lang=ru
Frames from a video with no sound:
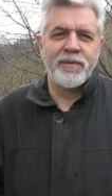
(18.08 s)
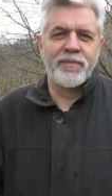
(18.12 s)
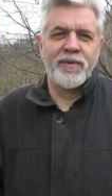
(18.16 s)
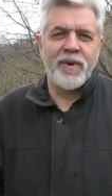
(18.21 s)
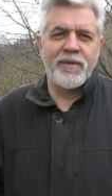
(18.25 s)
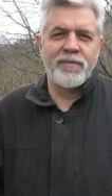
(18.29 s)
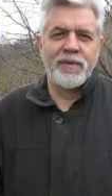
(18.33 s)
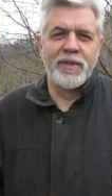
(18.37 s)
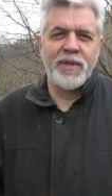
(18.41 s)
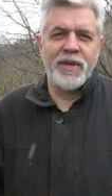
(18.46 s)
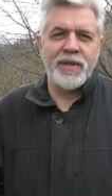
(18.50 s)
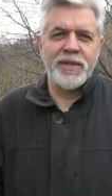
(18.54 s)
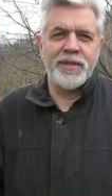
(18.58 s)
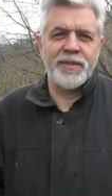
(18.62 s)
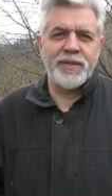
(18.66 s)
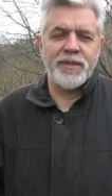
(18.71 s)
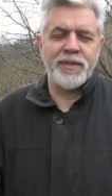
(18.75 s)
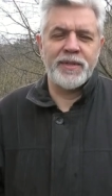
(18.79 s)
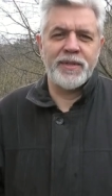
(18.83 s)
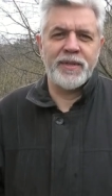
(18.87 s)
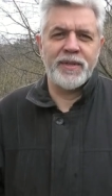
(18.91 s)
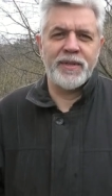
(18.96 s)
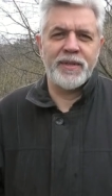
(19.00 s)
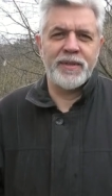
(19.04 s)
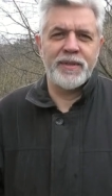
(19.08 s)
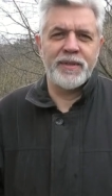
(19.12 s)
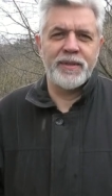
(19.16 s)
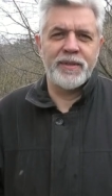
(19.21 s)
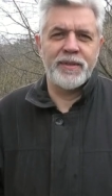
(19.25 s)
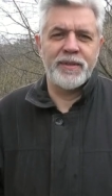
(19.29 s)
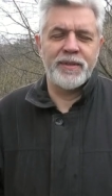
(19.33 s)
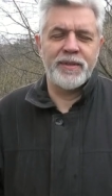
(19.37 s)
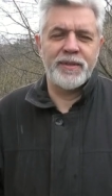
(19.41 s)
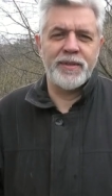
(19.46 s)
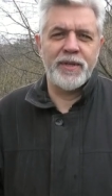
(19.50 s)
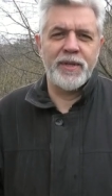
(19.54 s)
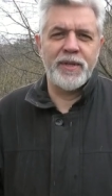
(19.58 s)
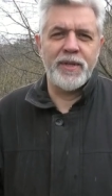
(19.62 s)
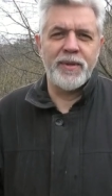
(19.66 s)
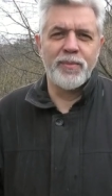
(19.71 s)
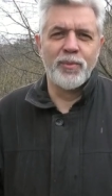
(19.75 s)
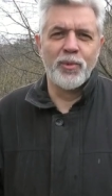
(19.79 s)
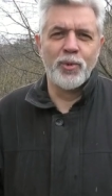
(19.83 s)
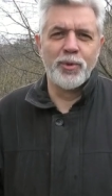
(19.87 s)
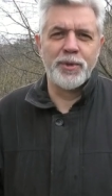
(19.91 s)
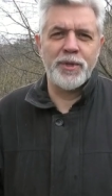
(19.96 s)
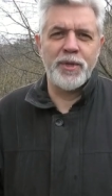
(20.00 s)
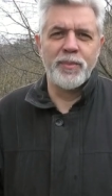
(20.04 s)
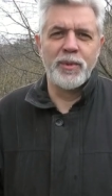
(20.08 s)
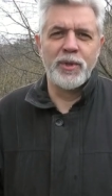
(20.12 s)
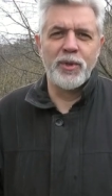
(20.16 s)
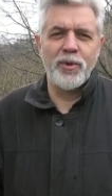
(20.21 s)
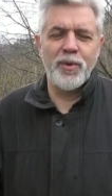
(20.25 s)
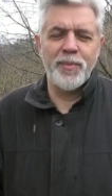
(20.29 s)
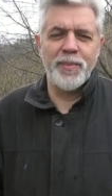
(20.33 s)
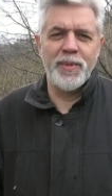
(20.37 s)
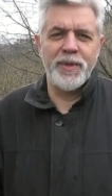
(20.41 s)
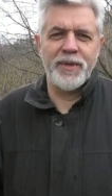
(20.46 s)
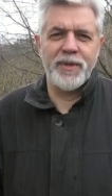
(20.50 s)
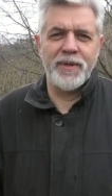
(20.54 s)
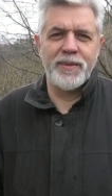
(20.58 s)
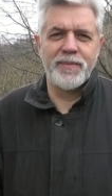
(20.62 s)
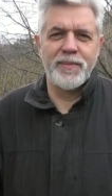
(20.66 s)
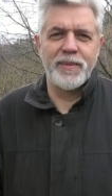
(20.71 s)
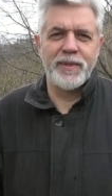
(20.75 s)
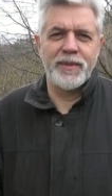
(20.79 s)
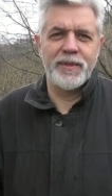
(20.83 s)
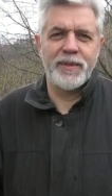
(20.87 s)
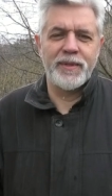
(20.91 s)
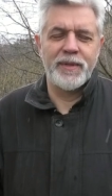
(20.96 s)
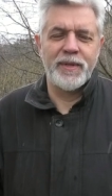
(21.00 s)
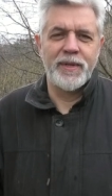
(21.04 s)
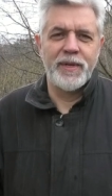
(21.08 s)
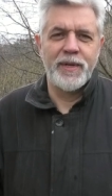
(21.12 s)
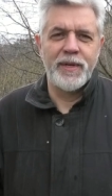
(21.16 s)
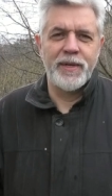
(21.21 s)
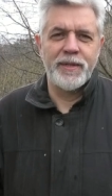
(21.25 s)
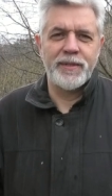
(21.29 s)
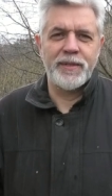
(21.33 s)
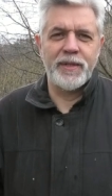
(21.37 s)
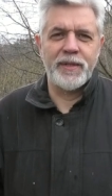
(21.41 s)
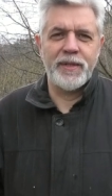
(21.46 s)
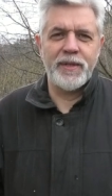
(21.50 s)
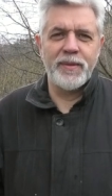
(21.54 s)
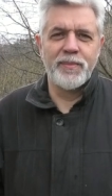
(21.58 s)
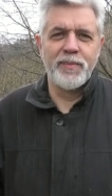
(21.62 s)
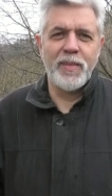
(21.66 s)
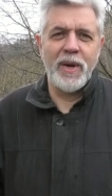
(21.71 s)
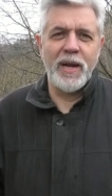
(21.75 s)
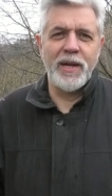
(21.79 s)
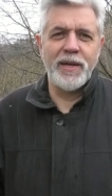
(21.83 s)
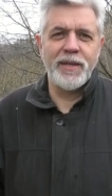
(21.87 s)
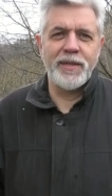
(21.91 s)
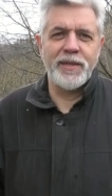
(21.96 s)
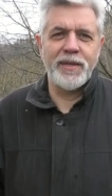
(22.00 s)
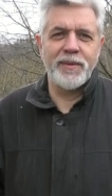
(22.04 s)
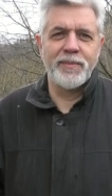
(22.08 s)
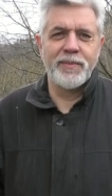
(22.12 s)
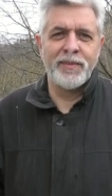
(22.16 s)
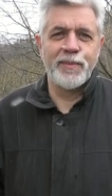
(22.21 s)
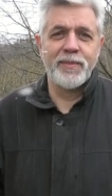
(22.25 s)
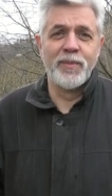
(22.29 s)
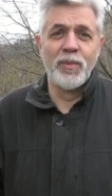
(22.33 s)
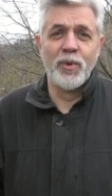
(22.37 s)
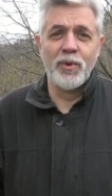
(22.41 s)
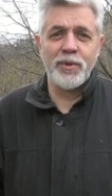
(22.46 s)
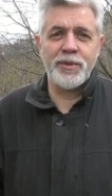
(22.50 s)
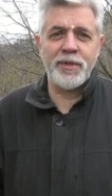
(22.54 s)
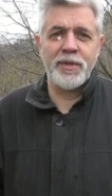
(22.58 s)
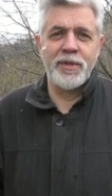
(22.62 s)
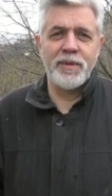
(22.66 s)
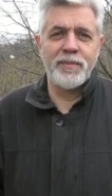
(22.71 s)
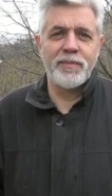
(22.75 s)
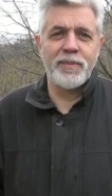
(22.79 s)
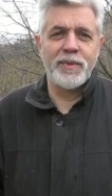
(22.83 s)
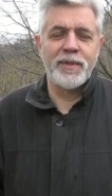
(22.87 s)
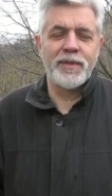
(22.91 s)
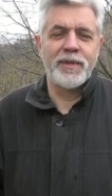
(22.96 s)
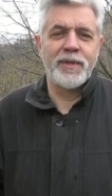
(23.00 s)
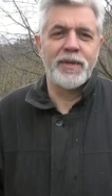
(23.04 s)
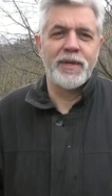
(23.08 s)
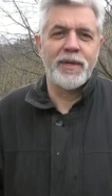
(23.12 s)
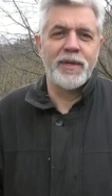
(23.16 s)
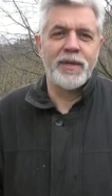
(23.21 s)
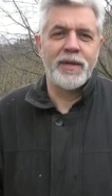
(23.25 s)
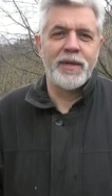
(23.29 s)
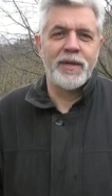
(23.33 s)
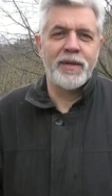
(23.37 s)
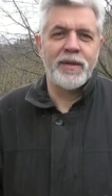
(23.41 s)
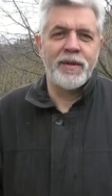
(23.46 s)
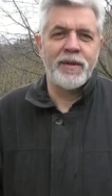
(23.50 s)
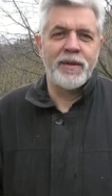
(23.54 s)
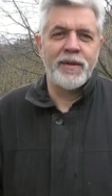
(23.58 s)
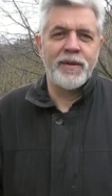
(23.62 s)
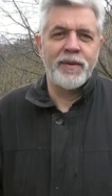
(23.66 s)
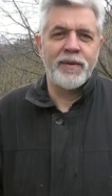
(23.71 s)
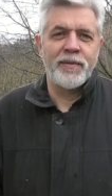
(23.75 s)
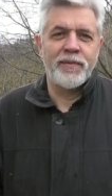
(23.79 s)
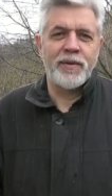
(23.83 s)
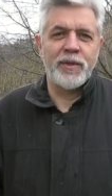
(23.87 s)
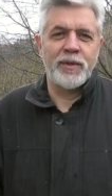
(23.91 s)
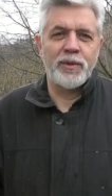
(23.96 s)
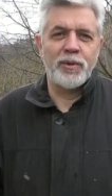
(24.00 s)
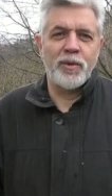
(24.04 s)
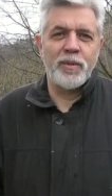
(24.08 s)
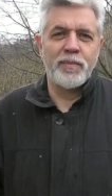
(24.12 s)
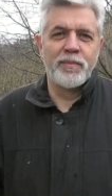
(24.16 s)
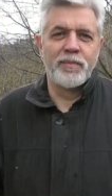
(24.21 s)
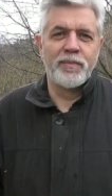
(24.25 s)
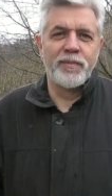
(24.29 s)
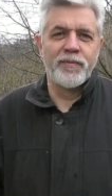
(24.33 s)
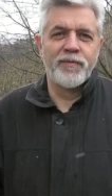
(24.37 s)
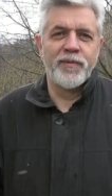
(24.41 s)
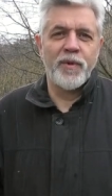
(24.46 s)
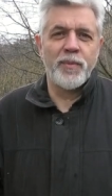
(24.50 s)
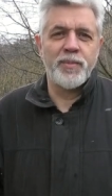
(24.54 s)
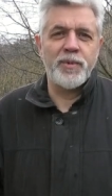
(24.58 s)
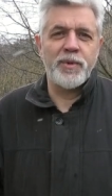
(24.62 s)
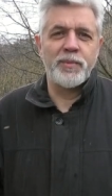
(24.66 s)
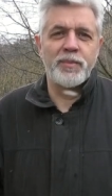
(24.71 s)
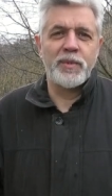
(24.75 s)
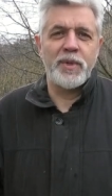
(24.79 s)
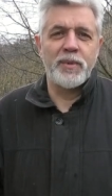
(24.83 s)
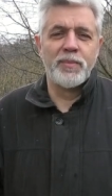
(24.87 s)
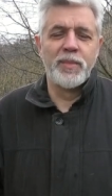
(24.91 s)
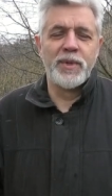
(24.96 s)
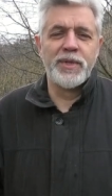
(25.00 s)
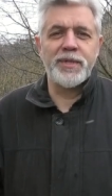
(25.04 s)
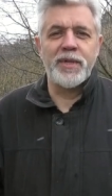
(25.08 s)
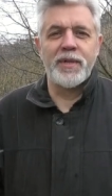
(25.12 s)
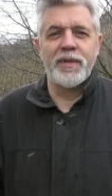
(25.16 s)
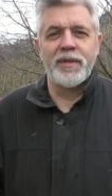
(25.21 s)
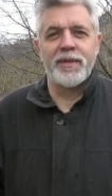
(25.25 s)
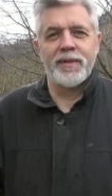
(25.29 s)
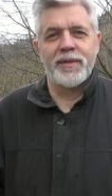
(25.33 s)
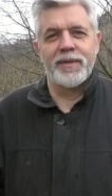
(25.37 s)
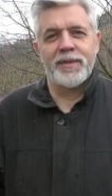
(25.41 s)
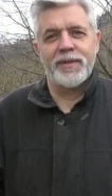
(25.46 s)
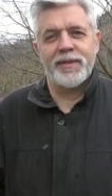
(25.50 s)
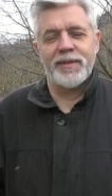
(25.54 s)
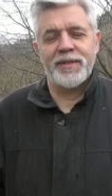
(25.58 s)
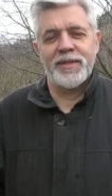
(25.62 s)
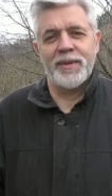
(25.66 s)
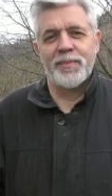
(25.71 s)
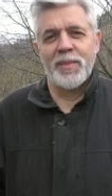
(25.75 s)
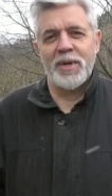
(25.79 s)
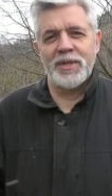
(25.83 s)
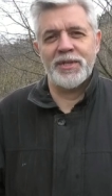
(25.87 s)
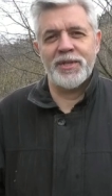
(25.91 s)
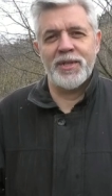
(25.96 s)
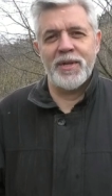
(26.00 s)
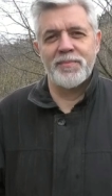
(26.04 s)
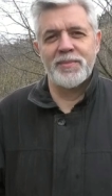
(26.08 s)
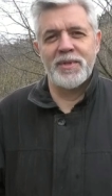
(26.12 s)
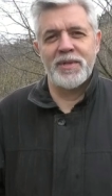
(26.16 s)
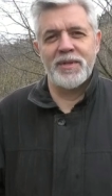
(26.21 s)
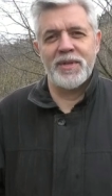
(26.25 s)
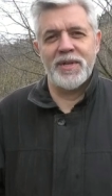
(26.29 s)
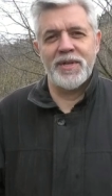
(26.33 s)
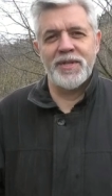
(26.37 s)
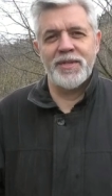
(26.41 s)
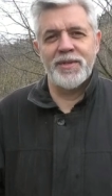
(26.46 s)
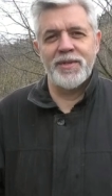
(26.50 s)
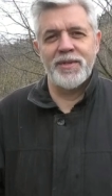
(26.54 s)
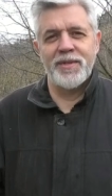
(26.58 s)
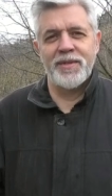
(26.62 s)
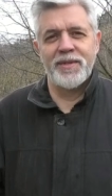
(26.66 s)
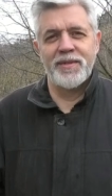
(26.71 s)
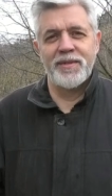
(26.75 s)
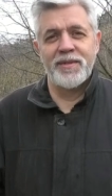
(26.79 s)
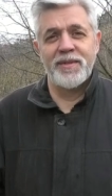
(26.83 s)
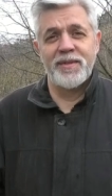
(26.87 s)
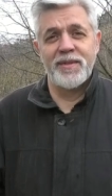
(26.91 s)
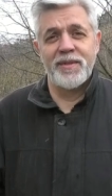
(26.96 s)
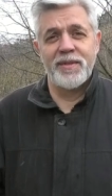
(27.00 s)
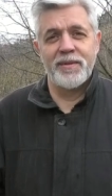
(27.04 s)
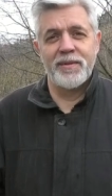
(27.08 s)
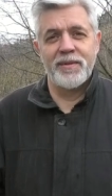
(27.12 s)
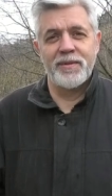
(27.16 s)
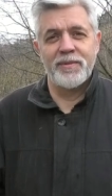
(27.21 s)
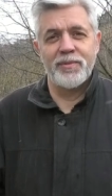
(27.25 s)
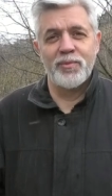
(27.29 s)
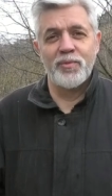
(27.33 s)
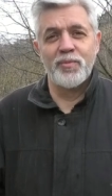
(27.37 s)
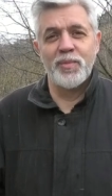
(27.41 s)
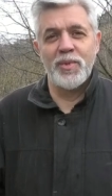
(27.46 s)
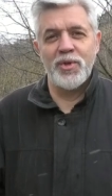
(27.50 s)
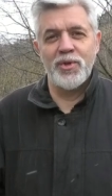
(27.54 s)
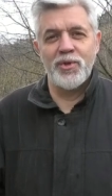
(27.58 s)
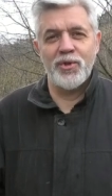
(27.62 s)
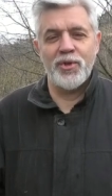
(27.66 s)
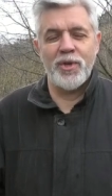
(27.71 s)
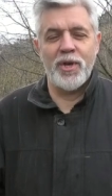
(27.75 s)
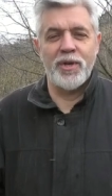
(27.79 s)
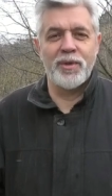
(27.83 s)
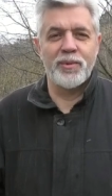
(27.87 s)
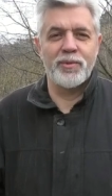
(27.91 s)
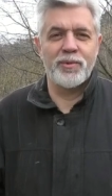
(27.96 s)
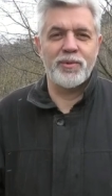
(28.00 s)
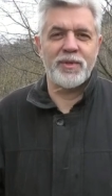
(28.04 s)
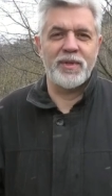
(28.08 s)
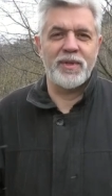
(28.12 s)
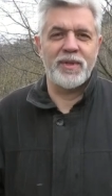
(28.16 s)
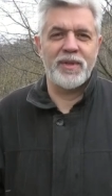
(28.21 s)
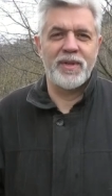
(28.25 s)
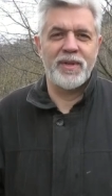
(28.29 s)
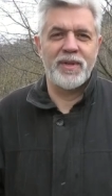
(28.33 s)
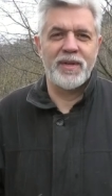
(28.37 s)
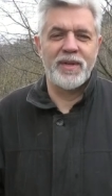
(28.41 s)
во власть с таким узким лобиком, с таким маленьким мозгом, в котором, в общем-то, мысли самоштабной России не умещаются.